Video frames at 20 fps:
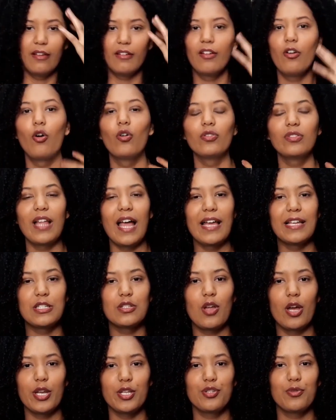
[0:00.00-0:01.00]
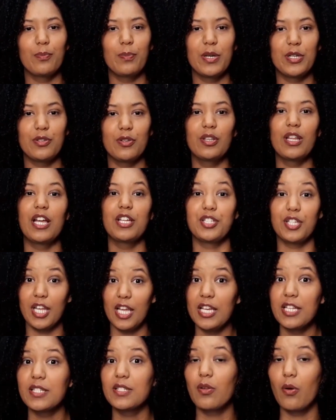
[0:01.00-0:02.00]
contar a história de um personagem que
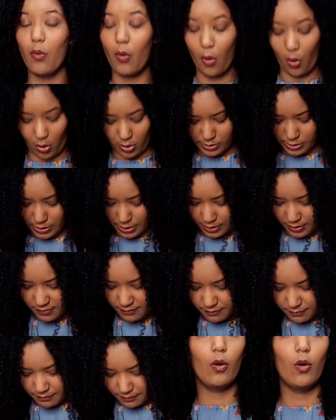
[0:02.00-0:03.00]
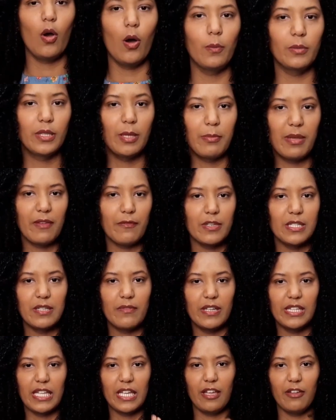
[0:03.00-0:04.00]
eles não gostem como também você
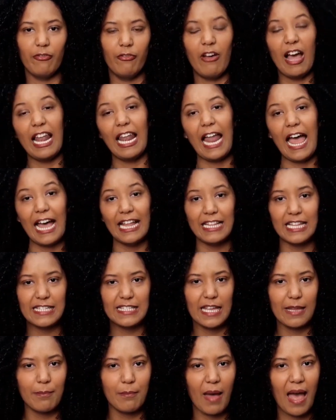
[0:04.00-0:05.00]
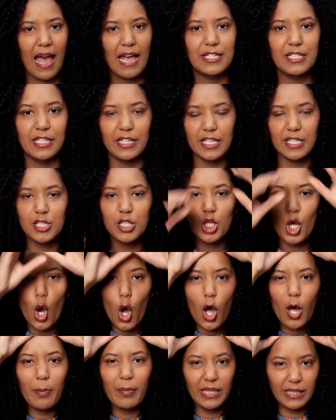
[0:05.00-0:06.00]
vai ter que falar dessa imagem desse
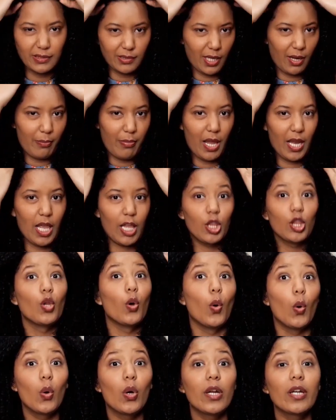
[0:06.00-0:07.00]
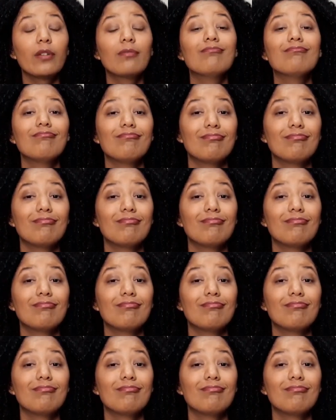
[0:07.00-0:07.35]
homem trabalhador.